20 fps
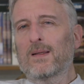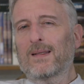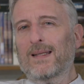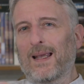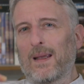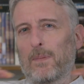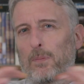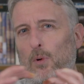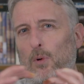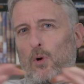
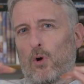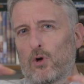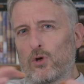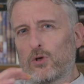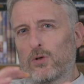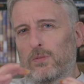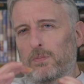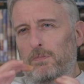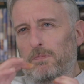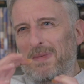très
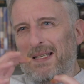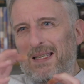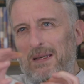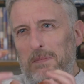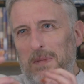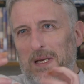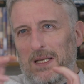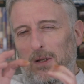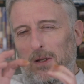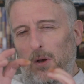proche,
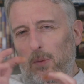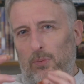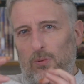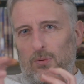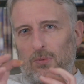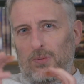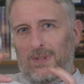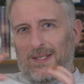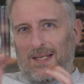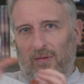limite un
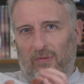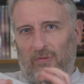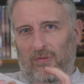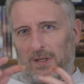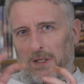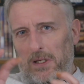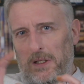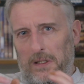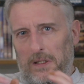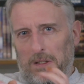peu
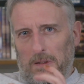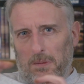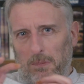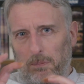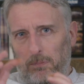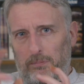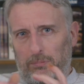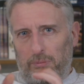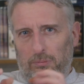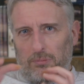saphique, un
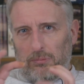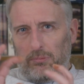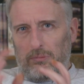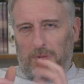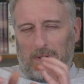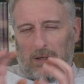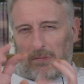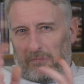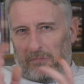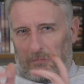
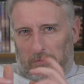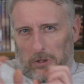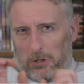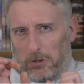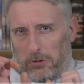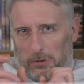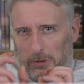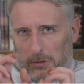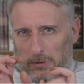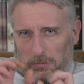peu
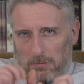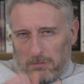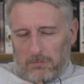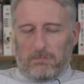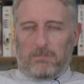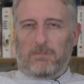saphique, hein,